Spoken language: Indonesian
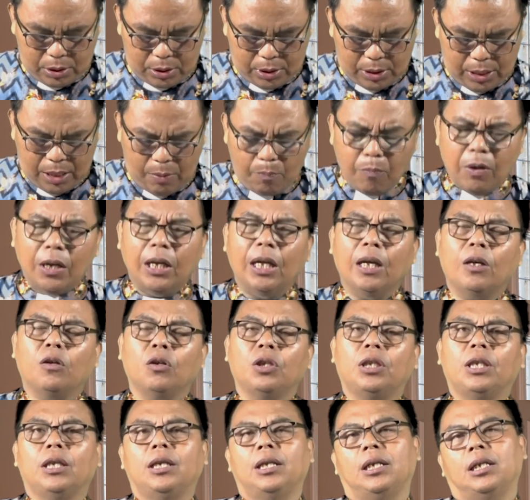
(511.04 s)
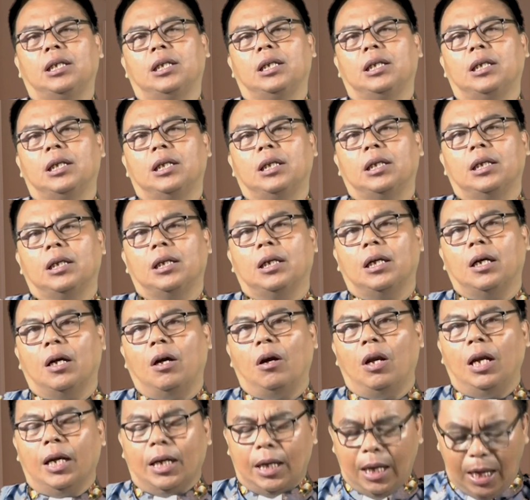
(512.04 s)
yang mengikuti
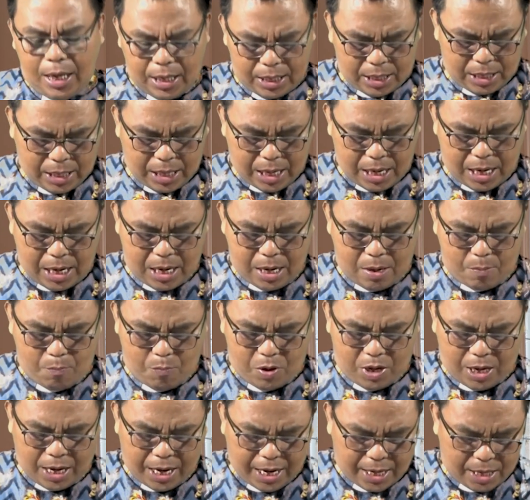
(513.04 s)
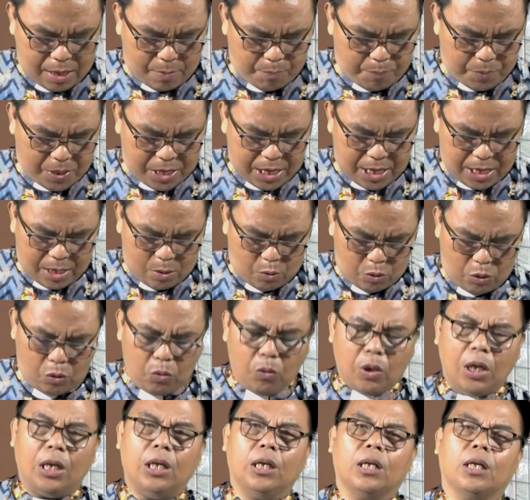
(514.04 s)
oleh karena berharap pada
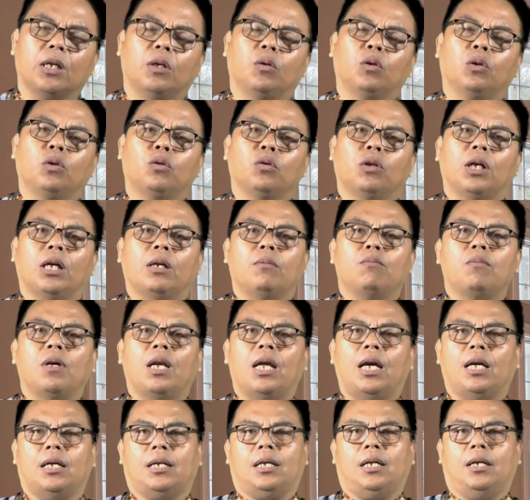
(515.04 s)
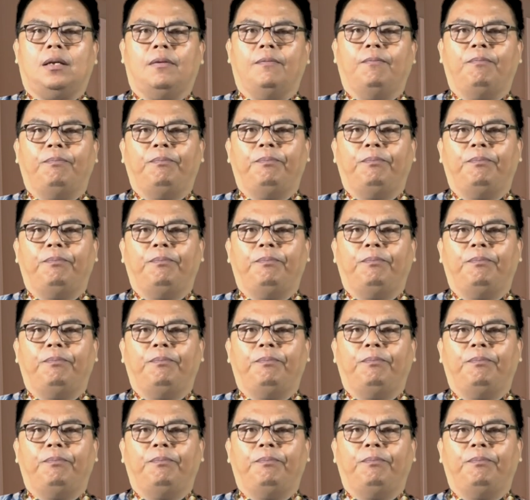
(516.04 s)
keuntungan-keuntungan belaka